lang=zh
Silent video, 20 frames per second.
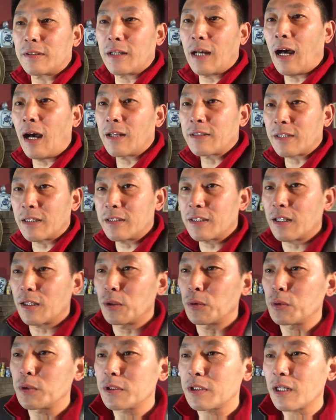啊，在这个
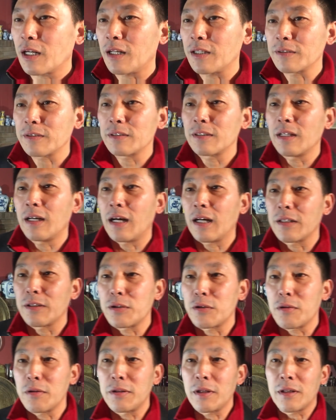炉子上啊，就
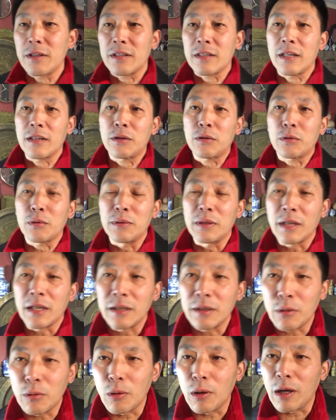睡觉之前炖它
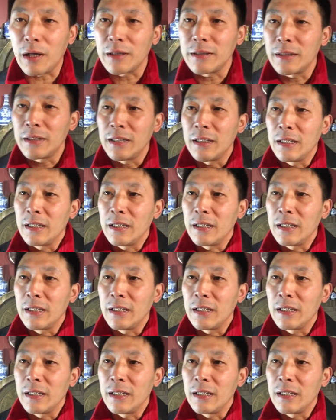一锅。